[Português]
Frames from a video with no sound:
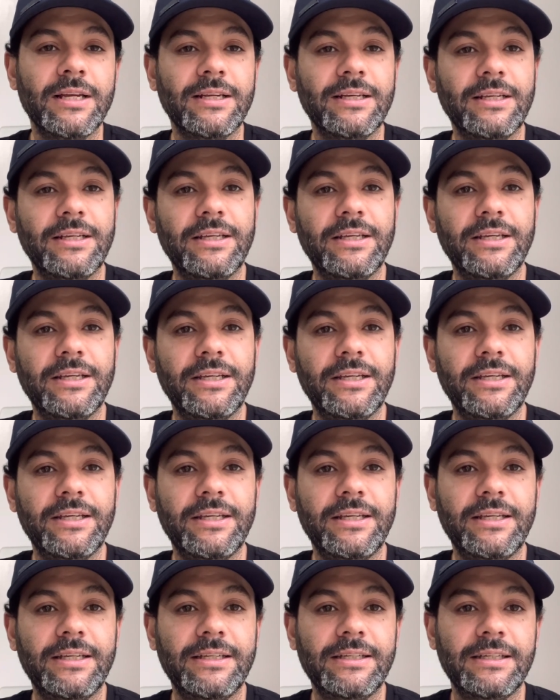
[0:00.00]

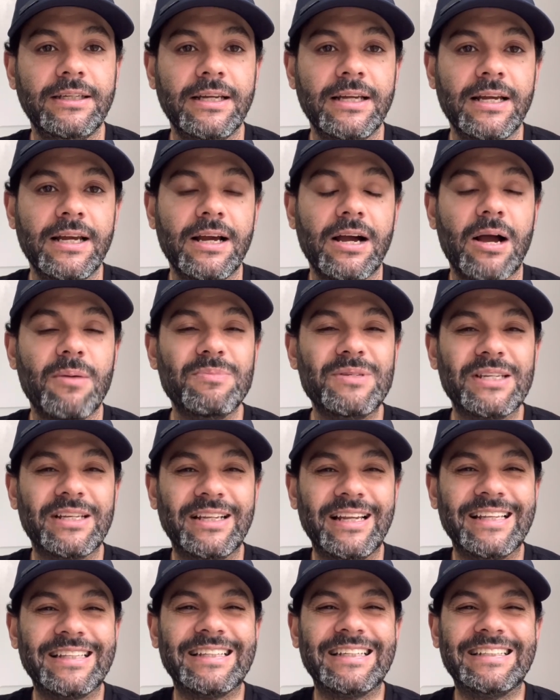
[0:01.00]
e a
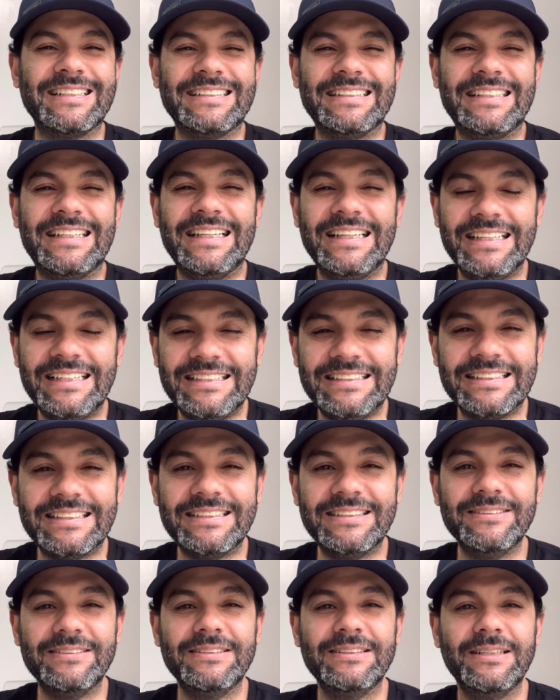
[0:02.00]
bicicleta
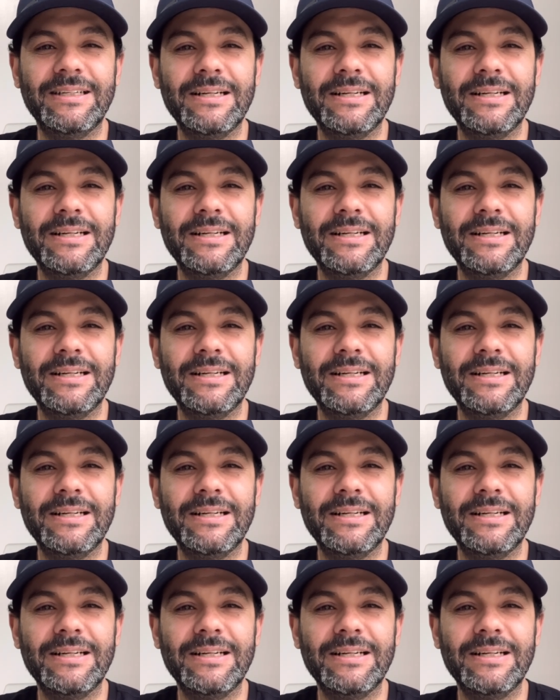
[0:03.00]
linda,